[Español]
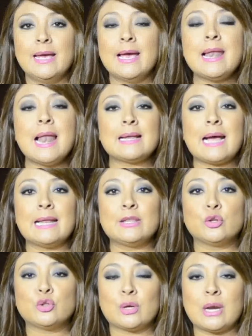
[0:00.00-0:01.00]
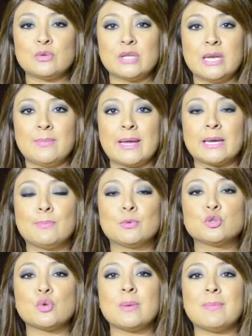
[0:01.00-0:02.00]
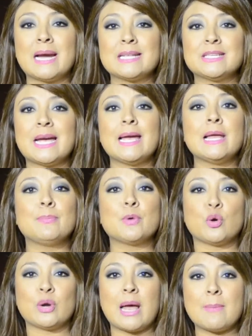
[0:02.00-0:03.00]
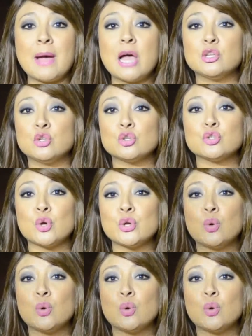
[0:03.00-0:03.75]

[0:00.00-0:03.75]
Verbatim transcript: El alcalde Otto Clausen Iberri puso en marcha el programa Yo Soy